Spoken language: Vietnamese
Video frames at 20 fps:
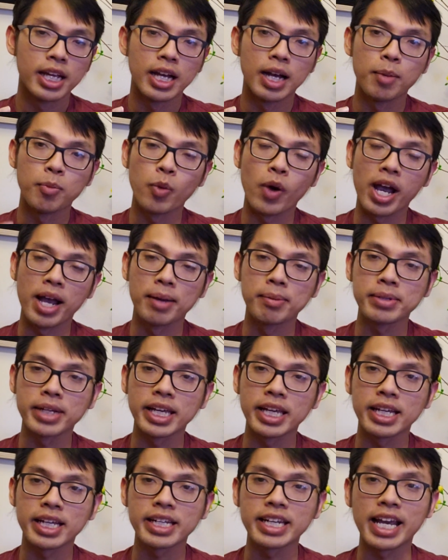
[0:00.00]
hôm qua hôm
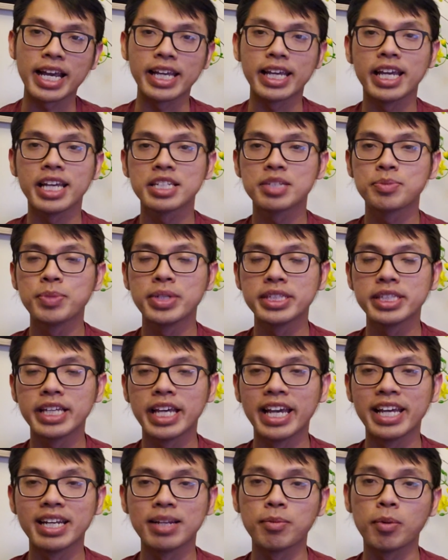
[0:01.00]
kia cái đài SBTN
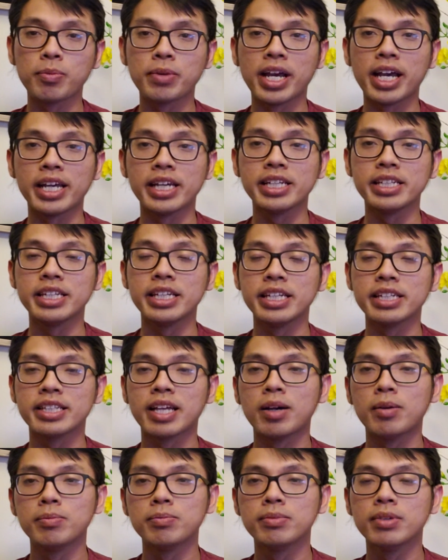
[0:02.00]
là một đài truyền
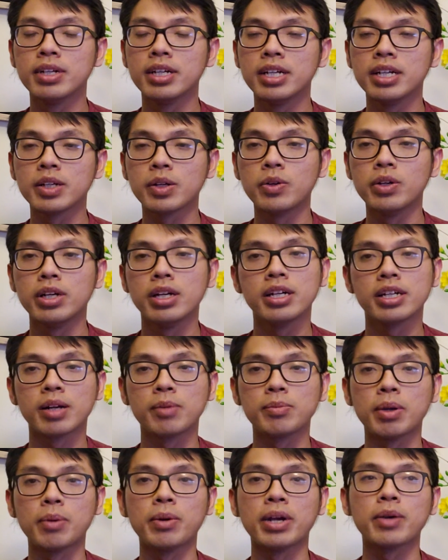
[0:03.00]
thông ờ, của
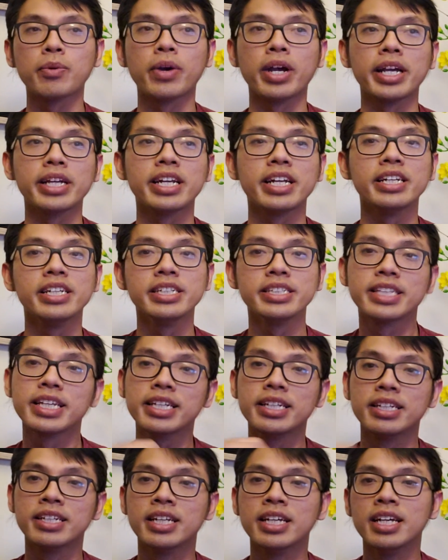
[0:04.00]
cộng đồng hải ngoại đã đưa
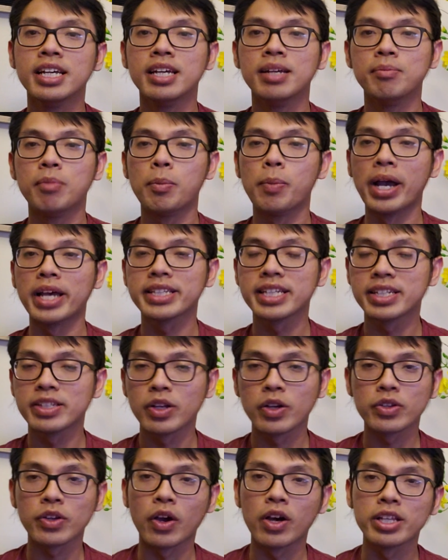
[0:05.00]
tin một bản tin
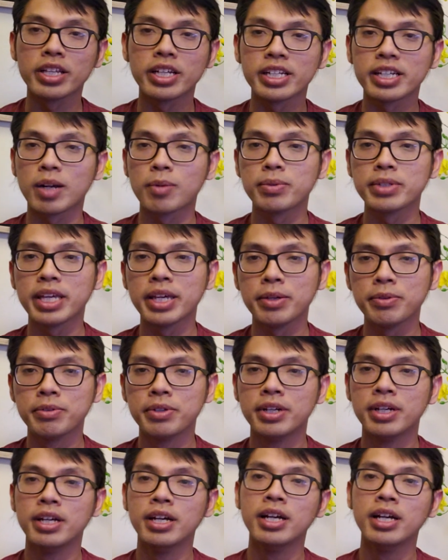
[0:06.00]
nho nhỏ thôi không có nhiều